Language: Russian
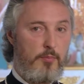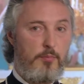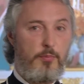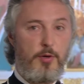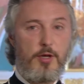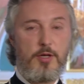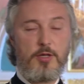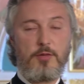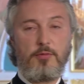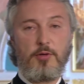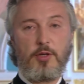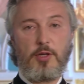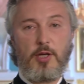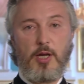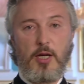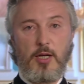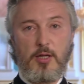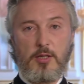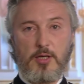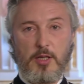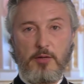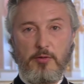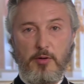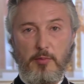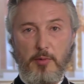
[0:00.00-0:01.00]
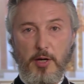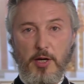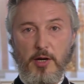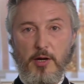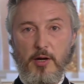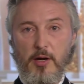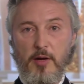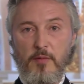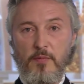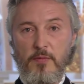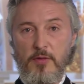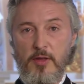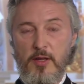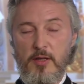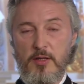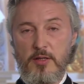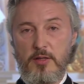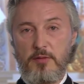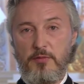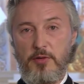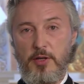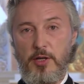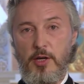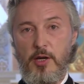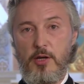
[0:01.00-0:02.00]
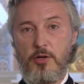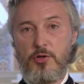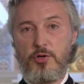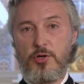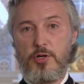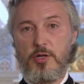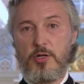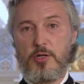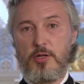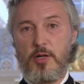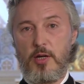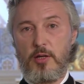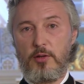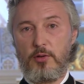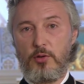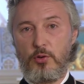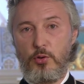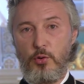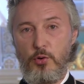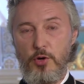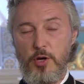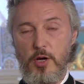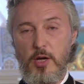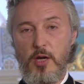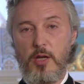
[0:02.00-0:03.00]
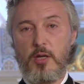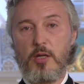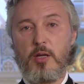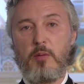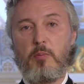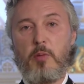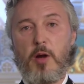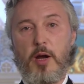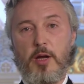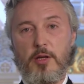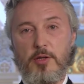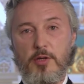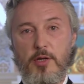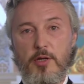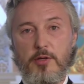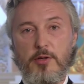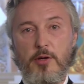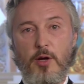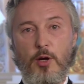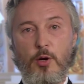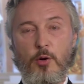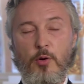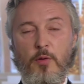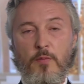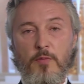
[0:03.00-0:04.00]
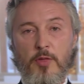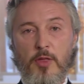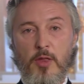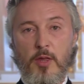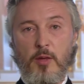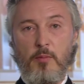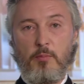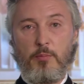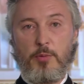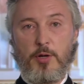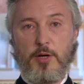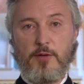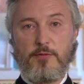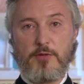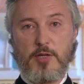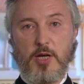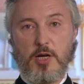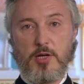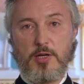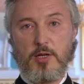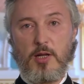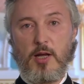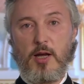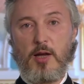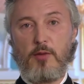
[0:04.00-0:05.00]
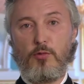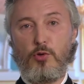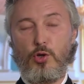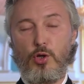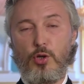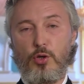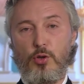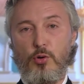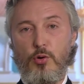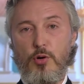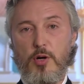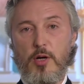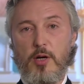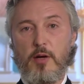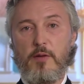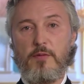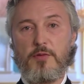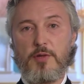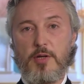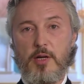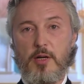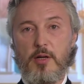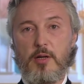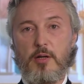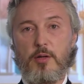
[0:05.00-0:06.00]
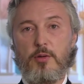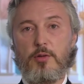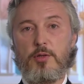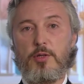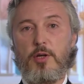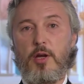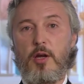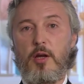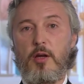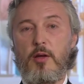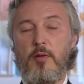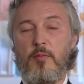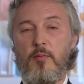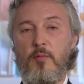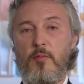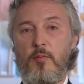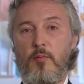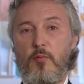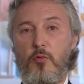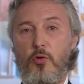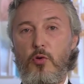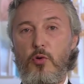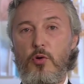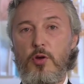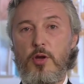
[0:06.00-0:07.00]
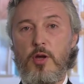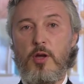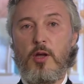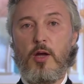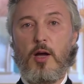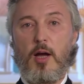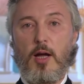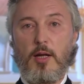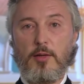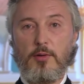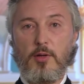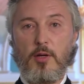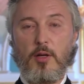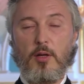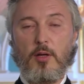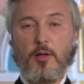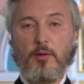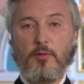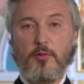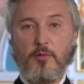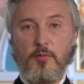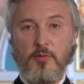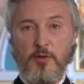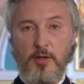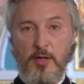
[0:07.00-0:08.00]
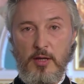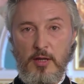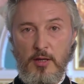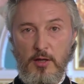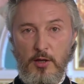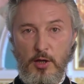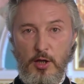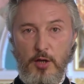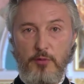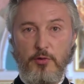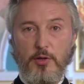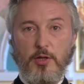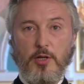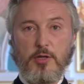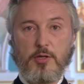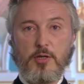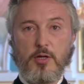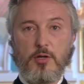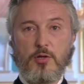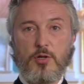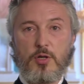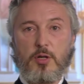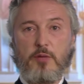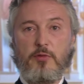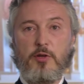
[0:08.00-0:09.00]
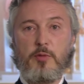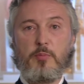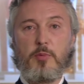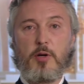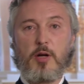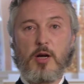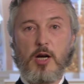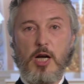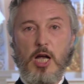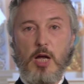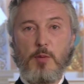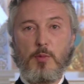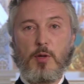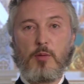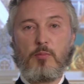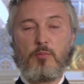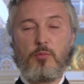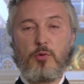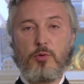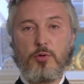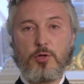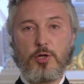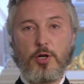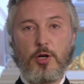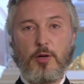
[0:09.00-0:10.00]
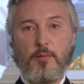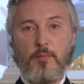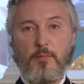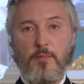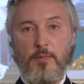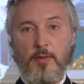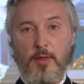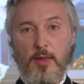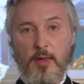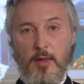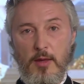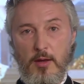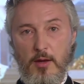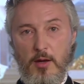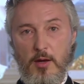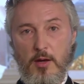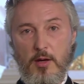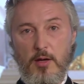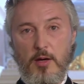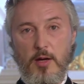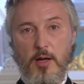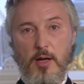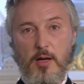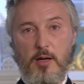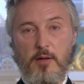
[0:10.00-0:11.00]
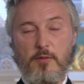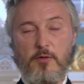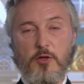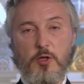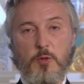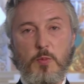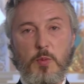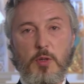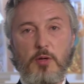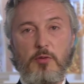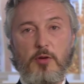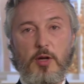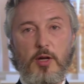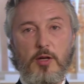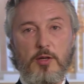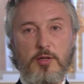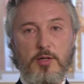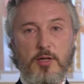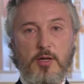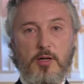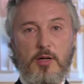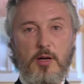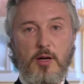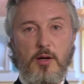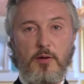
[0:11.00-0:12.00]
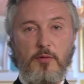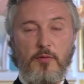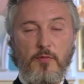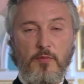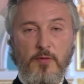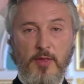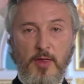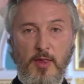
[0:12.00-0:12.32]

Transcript: Пресвятая Дева Мария своей чистотой и добродетелью превзошла не только всех людей, но и ангелов, явилась живым храмом Божиим и, как воспевает Церковь,